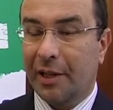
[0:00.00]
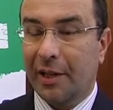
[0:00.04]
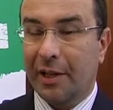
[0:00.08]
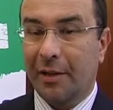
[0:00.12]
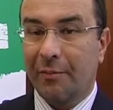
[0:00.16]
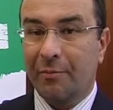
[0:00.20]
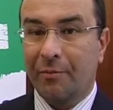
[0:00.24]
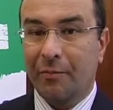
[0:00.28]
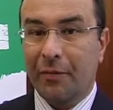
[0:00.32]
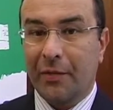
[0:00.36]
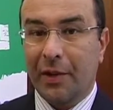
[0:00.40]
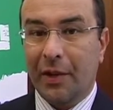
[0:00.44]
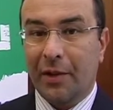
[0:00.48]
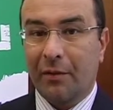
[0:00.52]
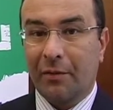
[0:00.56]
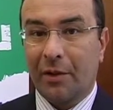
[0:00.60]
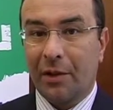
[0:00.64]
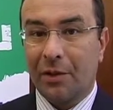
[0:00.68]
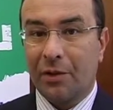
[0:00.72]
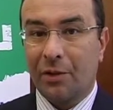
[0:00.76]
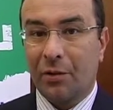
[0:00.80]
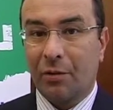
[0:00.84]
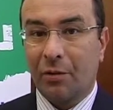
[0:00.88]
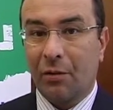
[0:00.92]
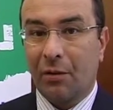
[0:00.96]
che
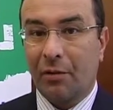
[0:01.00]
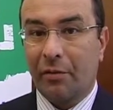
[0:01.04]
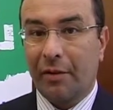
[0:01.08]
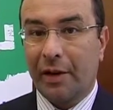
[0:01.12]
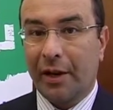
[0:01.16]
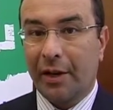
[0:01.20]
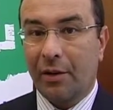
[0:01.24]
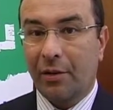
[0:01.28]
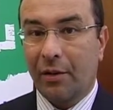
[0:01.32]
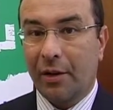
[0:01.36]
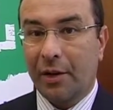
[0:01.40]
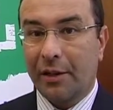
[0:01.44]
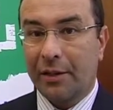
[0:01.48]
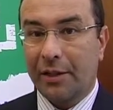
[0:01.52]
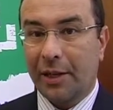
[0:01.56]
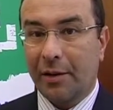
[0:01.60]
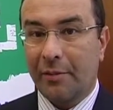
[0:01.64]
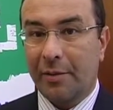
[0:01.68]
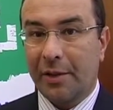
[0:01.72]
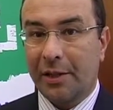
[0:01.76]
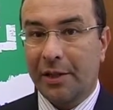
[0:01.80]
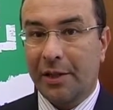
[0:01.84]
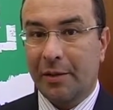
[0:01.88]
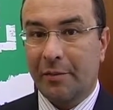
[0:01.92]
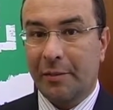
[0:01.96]
questo è un governo che
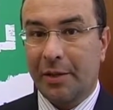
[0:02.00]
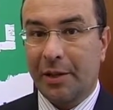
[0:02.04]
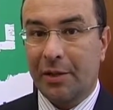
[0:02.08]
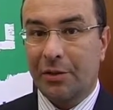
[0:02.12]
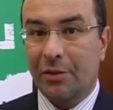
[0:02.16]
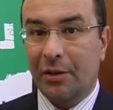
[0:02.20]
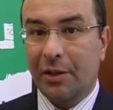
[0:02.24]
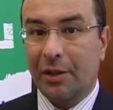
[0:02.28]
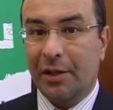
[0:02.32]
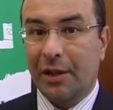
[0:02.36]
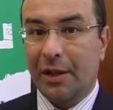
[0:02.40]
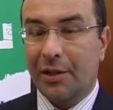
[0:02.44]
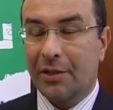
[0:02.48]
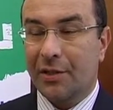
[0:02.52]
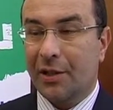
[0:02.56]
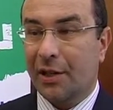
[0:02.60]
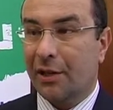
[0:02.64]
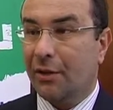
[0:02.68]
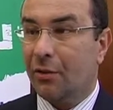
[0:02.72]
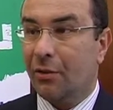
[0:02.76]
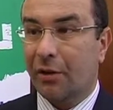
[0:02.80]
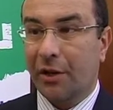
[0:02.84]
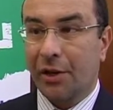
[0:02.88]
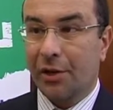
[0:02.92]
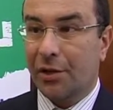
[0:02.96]
tramite il ministro degli
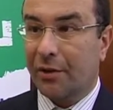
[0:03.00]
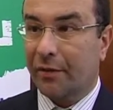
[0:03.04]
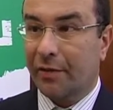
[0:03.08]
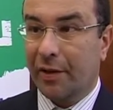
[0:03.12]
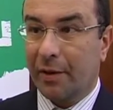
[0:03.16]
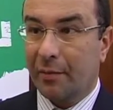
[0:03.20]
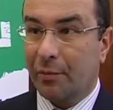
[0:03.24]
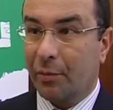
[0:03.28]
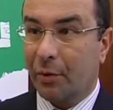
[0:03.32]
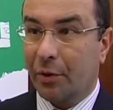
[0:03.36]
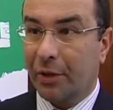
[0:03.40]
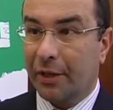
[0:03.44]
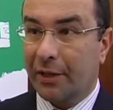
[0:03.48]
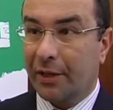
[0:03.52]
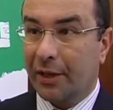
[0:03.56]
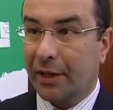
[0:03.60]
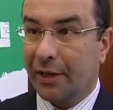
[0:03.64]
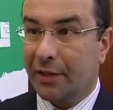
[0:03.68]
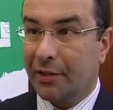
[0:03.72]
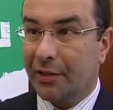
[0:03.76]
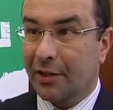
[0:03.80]
esteri non riesce a fare politica